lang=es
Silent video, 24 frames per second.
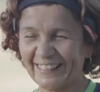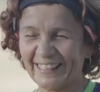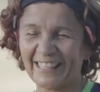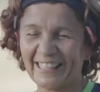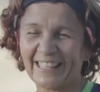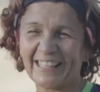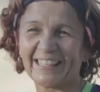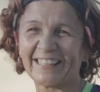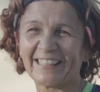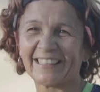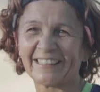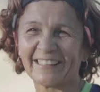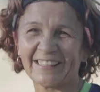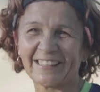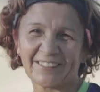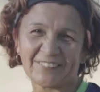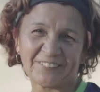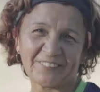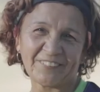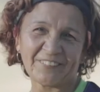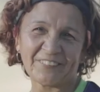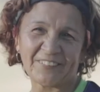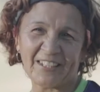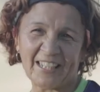en,
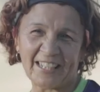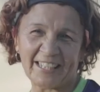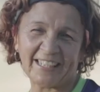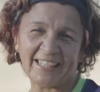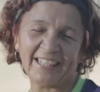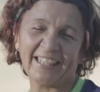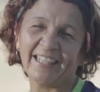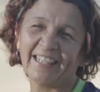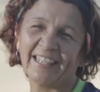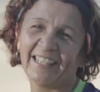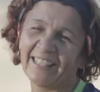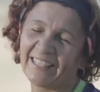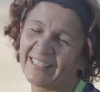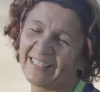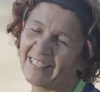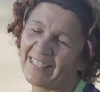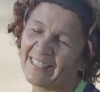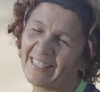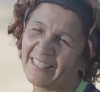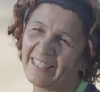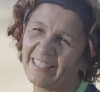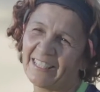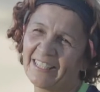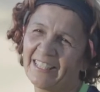un lugar que,
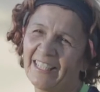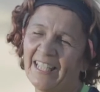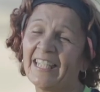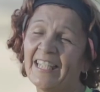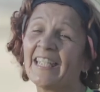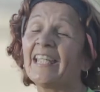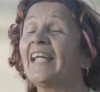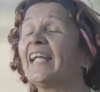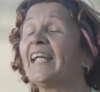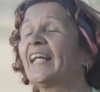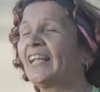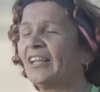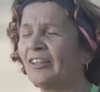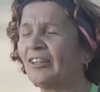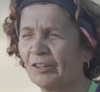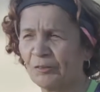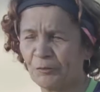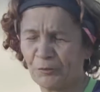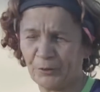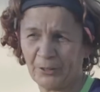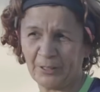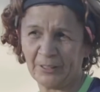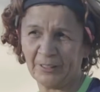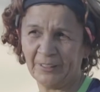eh, Las Higueras creo
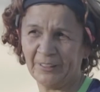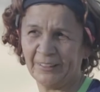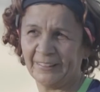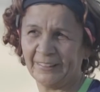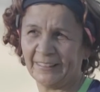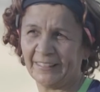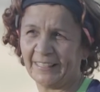que fue, ¿no?